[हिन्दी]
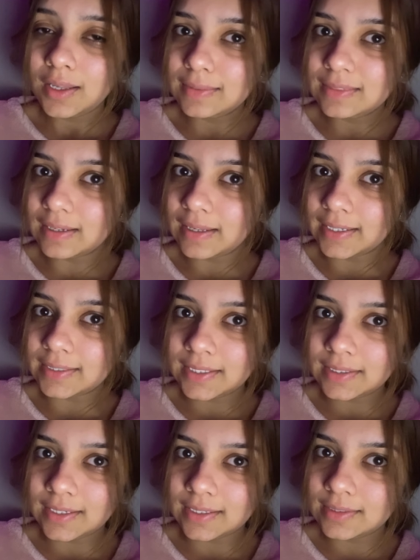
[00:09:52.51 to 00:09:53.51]
इतना
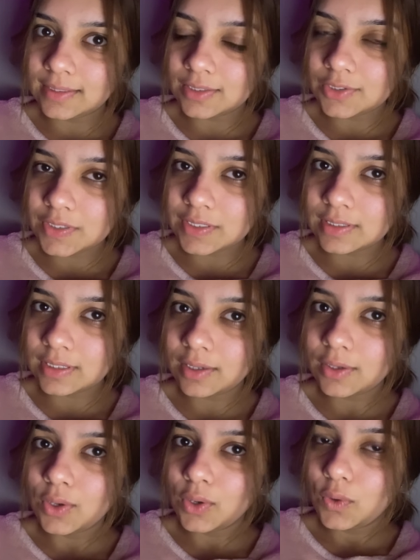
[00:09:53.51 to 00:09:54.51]
हेक्टिक रहता है चीज़ें
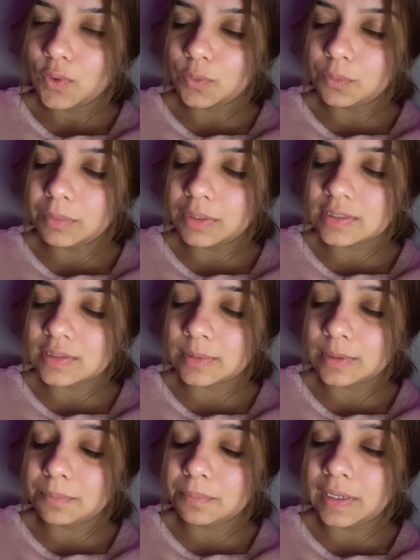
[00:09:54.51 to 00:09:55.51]
ऊपर से
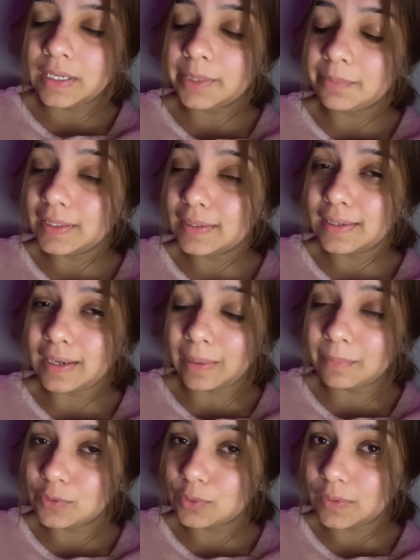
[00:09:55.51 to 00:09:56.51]
मेरे पेट में
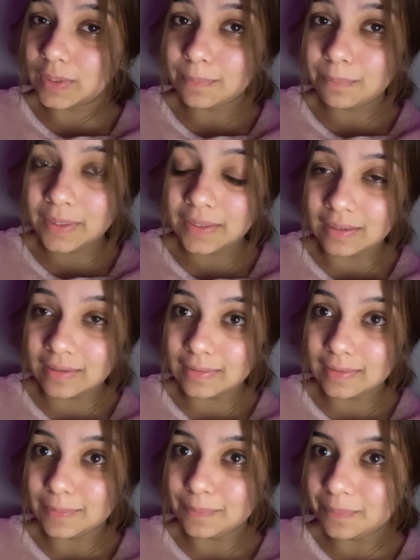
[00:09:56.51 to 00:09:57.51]
क्रैम्प्स हो रहे हैं
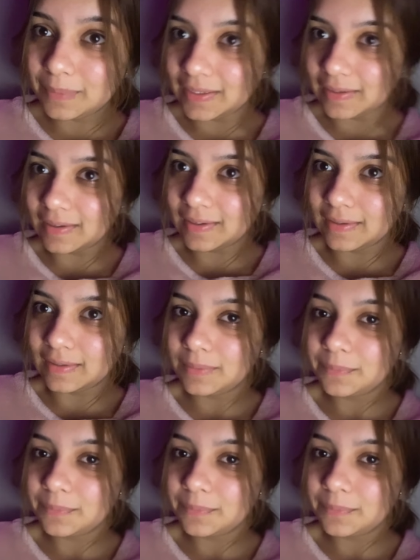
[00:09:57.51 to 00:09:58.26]
भयंकर भयंकर